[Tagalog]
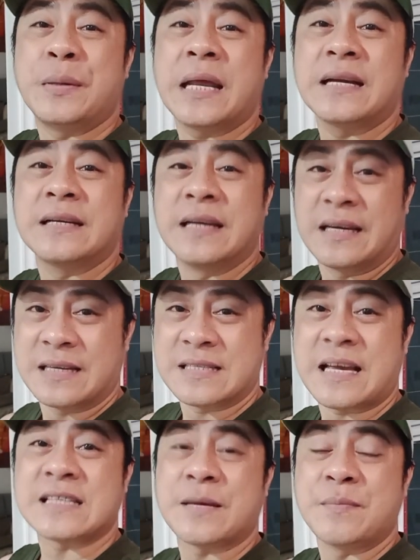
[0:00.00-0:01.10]

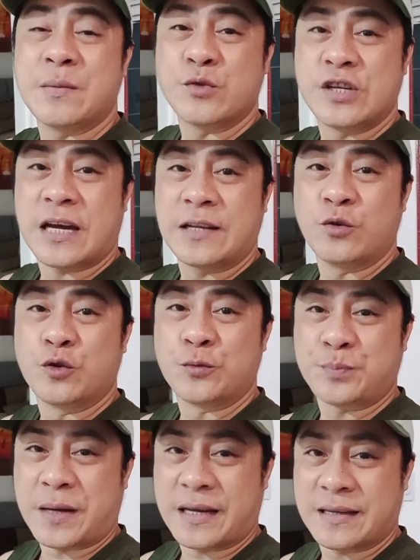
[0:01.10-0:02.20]
pinagsasabi mo dyan
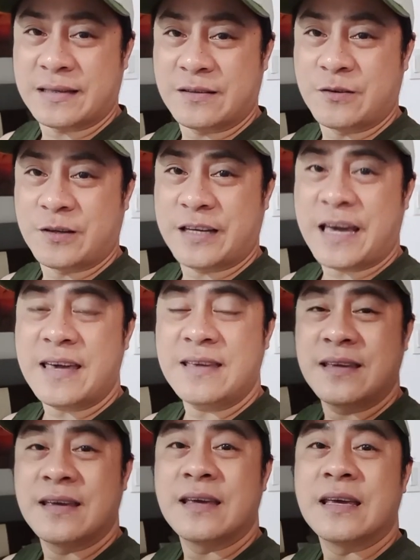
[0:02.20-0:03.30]
noon pa.
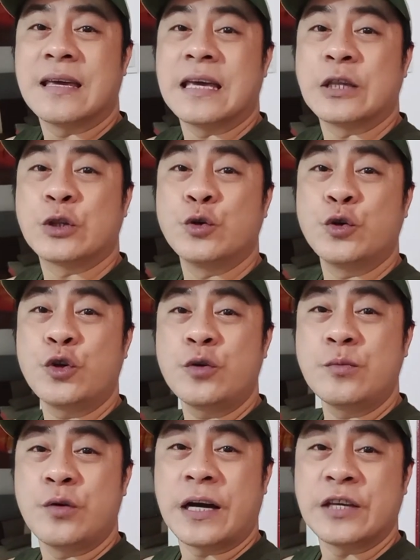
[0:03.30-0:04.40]
Okay? Ituro
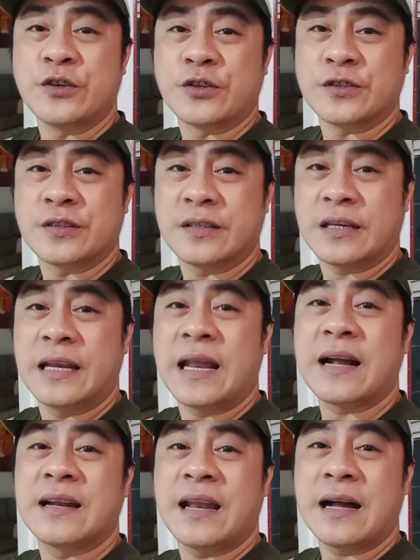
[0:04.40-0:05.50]
mo ngayon,
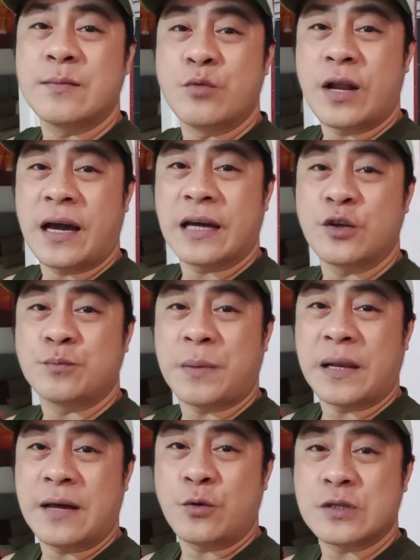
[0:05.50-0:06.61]
ilaglag mo na ngayon
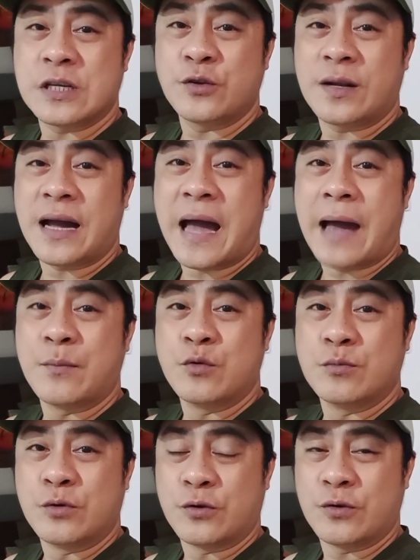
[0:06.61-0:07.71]
pa lang kung sino ng
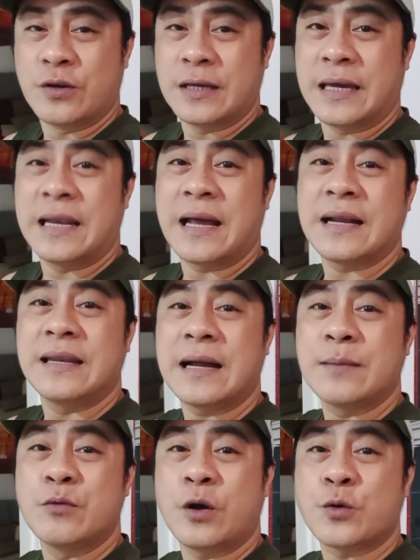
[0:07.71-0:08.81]
amo mo,
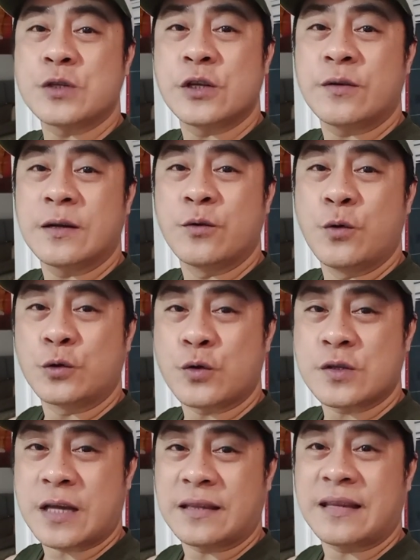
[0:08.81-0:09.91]
ilaglag mo na kung sino
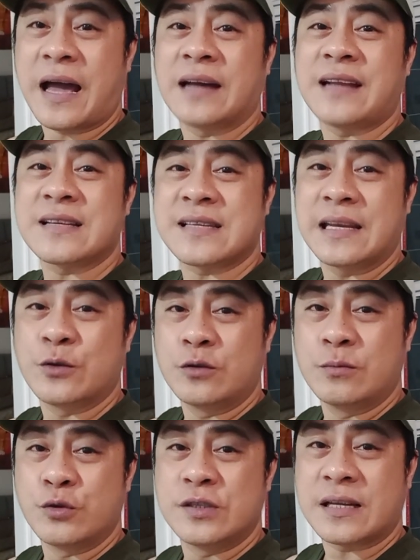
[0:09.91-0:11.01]
nag-uutos at ang nasa
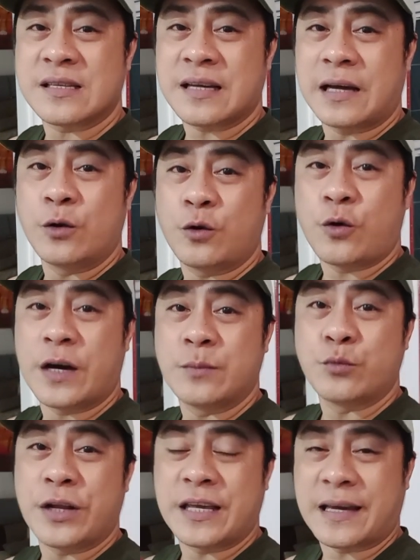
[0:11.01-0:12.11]
likod mo, dyan sa
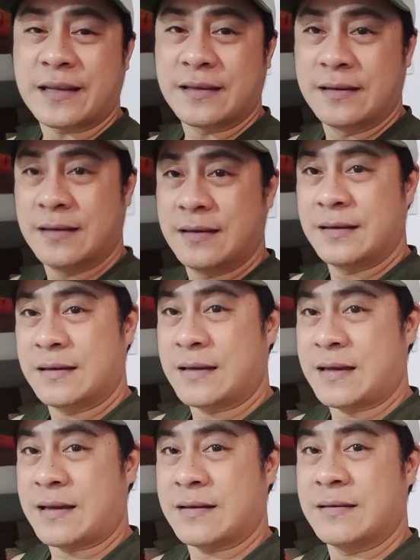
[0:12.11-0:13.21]
kalokohan mo na yan,
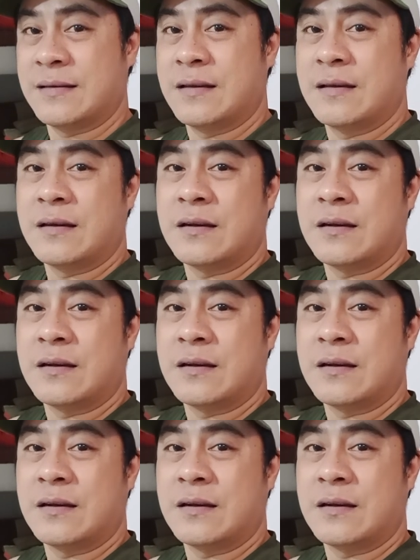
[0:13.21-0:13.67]
ha?